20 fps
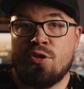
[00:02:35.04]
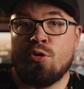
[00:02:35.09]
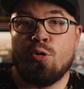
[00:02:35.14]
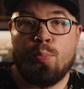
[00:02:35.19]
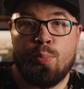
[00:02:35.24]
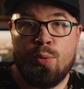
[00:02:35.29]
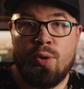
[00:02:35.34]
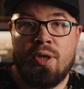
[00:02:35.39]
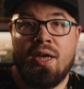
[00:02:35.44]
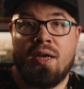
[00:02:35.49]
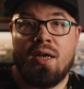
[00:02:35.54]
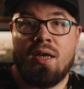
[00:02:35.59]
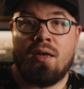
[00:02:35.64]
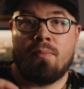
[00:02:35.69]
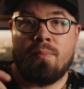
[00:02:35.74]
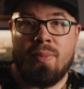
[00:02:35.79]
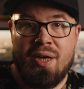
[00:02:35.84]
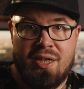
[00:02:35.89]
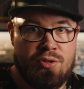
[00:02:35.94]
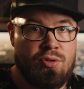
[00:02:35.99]
więc kupuję
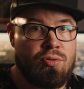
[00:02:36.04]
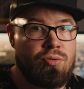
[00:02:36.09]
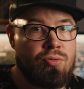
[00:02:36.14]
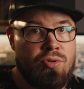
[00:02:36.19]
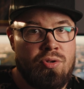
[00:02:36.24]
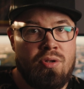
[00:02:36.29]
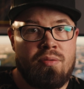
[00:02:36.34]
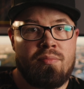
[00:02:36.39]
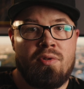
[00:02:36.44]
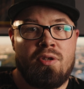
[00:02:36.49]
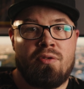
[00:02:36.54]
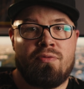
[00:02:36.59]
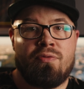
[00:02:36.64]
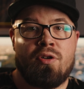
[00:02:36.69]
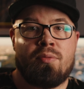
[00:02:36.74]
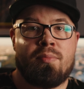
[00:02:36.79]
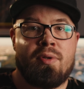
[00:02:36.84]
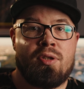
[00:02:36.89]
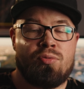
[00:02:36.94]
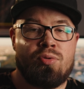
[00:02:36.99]
bardzo dużą i
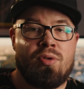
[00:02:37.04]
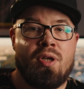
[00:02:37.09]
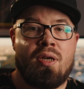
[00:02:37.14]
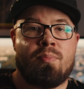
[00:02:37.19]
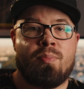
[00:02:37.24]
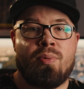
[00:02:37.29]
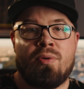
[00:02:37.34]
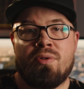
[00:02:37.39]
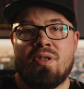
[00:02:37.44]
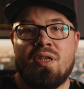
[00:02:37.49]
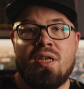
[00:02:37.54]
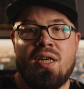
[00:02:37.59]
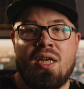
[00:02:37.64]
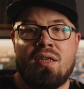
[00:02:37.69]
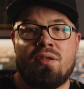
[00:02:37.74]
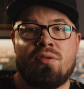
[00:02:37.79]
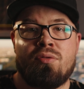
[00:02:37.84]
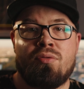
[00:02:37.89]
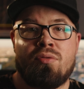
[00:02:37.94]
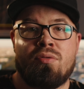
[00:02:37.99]
formatuję po
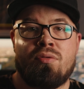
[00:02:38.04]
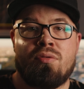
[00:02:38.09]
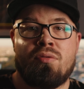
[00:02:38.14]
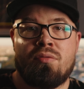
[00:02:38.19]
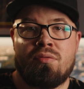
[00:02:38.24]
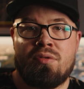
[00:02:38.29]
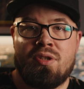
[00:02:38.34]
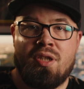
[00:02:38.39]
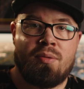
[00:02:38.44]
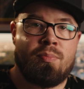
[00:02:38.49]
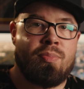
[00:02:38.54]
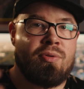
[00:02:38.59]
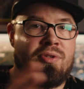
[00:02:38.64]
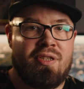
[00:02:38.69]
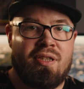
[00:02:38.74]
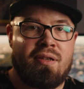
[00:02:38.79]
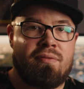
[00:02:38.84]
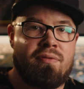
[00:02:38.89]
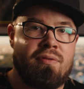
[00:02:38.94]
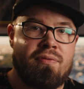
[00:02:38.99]
zgraniu tej
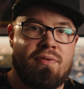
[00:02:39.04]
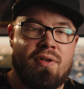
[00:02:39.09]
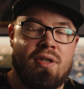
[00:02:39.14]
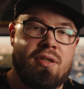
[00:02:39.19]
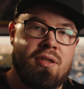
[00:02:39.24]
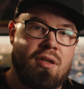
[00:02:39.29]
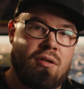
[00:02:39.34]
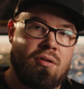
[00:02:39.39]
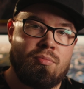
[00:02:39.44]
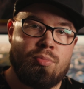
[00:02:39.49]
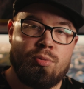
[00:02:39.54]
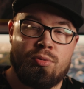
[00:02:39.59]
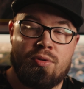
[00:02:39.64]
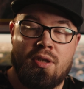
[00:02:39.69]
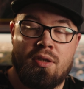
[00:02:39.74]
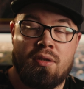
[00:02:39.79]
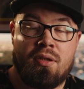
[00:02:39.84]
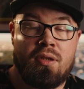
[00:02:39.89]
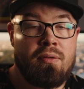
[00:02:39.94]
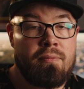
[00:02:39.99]
podstawowej na
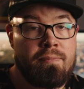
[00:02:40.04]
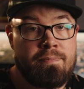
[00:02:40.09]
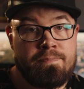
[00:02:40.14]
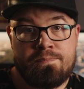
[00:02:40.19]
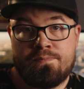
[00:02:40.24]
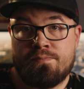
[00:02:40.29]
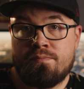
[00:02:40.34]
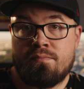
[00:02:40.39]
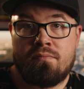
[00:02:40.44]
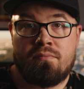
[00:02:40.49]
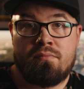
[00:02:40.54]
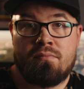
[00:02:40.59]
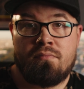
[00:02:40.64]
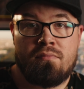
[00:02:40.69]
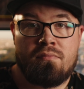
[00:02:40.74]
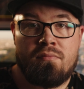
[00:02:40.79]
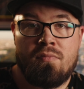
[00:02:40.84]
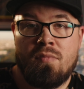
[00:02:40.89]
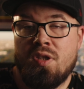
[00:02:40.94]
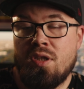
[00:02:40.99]
komputer, nie?
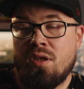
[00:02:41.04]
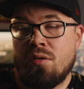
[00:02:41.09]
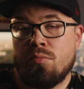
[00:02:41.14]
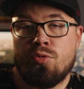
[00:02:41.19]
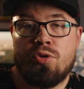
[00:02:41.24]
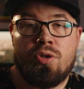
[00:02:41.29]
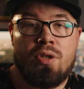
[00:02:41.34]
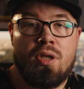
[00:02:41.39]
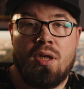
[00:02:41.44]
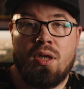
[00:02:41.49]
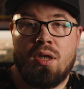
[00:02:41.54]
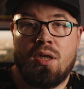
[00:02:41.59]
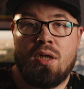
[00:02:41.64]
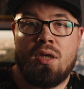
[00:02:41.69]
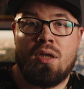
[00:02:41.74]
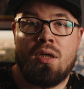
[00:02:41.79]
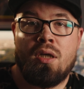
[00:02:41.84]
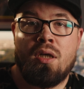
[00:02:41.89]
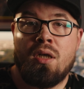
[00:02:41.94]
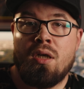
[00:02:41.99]
Nie
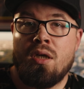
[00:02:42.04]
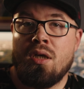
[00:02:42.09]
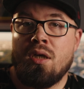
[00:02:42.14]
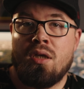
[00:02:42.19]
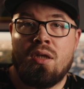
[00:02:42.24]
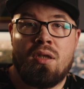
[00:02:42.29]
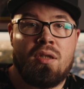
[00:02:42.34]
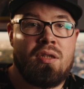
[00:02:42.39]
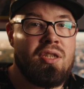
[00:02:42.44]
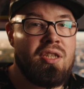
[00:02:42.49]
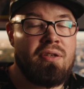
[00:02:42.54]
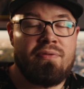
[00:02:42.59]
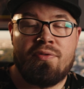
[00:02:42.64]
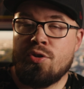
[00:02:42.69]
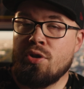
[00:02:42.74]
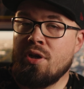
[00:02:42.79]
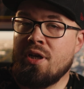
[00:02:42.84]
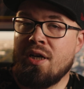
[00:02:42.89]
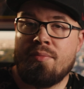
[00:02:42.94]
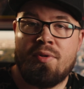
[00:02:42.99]
muszę, nie
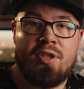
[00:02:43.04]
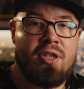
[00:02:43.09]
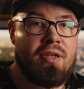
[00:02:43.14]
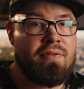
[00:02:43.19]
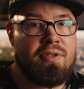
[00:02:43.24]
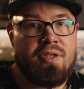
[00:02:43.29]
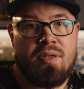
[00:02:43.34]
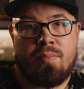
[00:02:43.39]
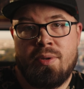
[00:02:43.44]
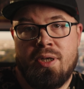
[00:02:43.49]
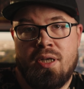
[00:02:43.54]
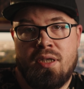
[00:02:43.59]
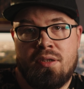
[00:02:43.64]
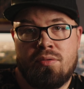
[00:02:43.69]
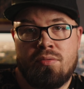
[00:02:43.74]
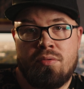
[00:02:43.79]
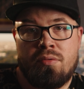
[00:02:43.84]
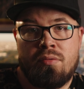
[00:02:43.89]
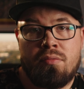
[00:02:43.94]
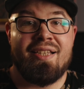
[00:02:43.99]
wyciągam jej nawet z
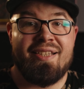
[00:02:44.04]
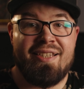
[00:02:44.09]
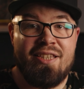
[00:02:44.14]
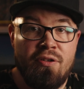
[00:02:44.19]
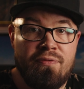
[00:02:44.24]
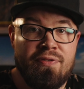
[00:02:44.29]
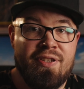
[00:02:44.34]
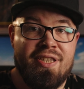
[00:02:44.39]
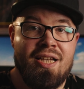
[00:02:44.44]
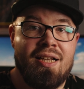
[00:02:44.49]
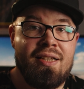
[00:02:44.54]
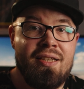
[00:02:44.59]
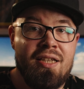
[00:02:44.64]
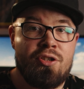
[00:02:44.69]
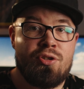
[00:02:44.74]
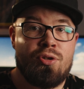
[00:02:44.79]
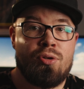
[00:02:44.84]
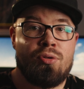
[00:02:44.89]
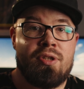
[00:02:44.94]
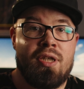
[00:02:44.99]
aparatu. Z
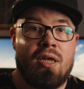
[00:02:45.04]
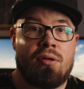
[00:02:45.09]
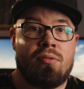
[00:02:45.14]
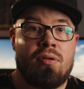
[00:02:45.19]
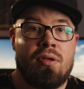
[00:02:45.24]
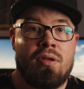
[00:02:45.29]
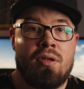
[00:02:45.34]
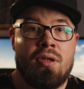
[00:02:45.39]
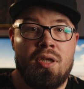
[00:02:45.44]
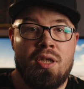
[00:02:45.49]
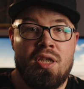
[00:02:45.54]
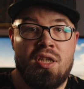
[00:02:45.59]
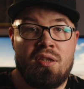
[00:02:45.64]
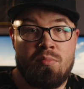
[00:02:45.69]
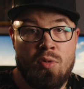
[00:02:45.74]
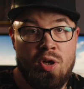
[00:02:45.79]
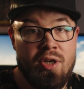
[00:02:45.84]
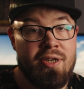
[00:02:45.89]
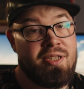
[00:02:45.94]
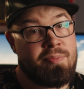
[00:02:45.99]
nieoficjalnych źródeł i
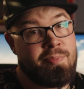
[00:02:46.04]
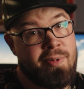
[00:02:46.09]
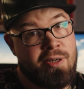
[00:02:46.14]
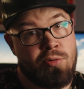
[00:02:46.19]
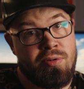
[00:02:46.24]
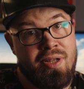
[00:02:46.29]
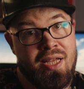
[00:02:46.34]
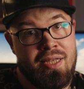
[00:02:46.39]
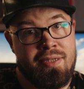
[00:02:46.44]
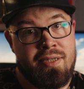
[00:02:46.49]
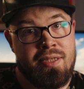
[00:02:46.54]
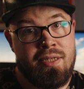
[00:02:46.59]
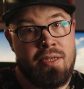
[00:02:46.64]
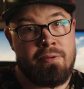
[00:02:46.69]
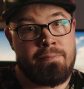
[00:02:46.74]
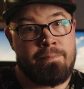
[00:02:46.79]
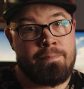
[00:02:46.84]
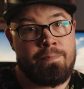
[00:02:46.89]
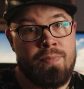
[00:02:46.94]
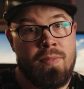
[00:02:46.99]
moich spekulacji
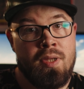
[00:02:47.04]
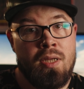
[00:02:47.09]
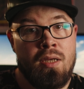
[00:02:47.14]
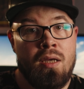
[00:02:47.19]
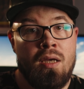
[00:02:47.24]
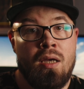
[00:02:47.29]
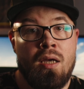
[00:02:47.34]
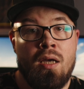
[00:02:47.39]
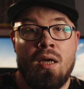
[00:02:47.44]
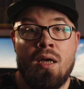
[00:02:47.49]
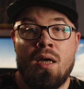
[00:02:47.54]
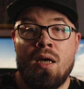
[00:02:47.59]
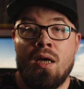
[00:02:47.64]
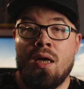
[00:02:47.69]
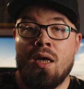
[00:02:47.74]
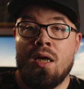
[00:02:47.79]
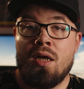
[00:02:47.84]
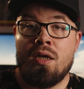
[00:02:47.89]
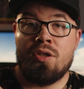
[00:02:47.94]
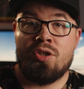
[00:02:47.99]

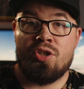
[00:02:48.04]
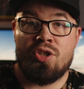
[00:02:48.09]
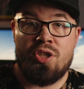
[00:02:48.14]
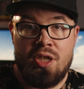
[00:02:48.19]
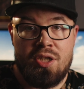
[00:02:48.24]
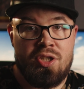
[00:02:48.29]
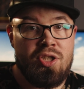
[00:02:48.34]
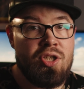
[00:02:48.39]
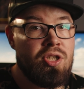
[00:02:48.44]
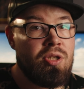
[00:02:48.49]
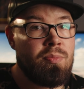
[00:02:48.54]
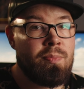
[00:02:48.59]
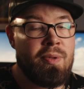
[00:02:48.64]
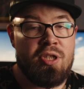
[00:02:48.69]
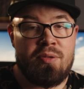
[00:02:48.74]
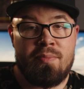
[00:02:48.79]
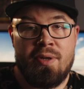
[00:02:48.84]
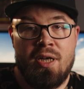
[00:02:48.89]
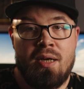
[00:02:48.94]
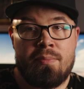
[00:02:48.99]

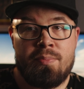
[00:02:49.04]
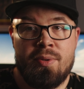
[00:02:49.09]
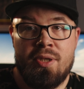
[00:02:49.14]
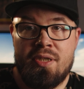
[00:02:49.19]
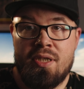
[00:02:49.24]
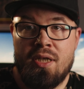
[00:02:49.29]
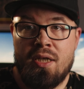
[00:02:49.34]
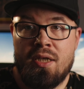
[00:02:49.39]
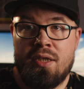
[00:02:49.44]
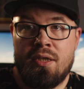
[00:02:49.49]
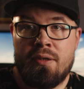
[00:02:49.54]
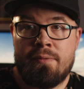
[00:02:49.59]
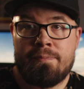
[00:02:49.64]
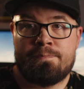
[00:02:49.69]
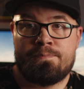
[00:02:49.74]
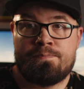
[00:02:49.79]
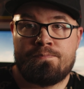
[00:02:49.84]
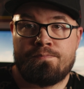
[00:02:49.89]
45 megapikseli